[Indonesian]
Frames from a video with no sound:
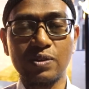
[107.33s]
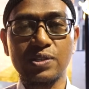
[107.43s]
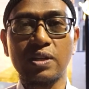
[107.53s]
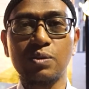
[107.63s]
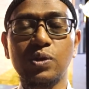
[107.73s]

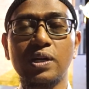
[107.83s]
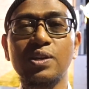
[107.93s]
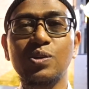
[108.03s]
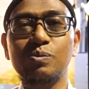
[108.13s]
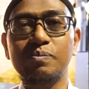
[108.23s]

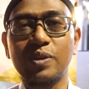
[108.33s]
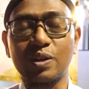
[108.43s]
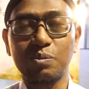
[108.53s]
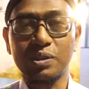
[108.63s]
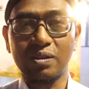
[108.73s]
Assalamualaikum
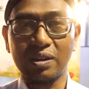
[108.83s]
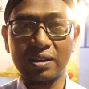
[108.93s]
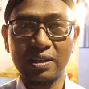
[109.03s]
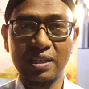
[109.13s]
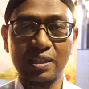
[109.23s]

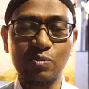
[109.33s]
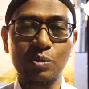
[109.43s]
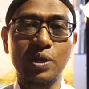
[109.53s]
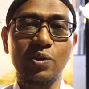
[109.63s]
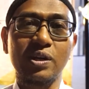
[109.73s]
warahmatullahi
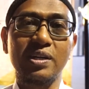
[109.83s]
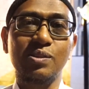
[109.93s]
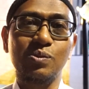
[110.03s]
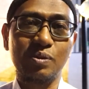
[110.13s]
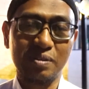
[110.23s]
wabarakatuh.